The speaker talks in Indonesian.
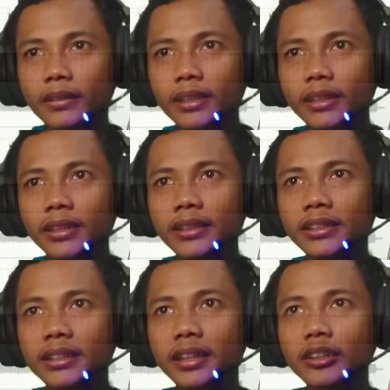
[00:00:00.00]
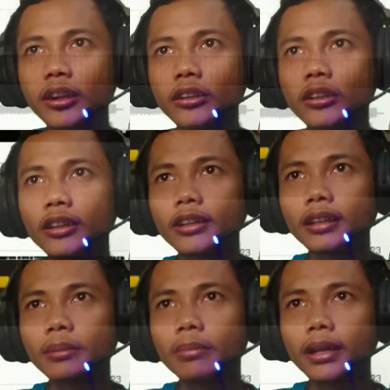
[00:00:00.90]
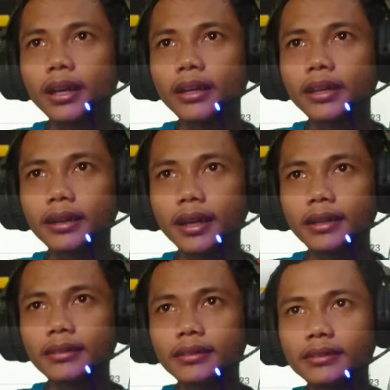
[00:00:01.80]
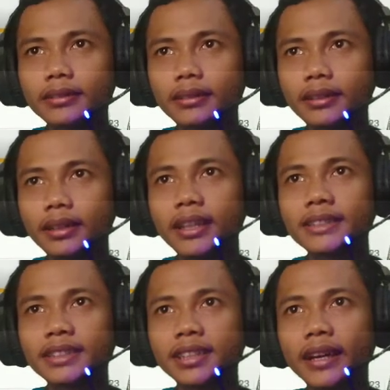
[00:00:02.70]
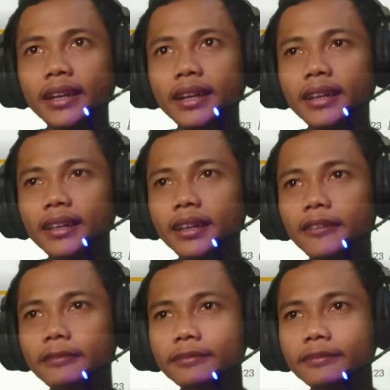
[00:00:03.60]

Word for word: jadi di detik 00 kita tempatkan iklan klik jeda iklan ya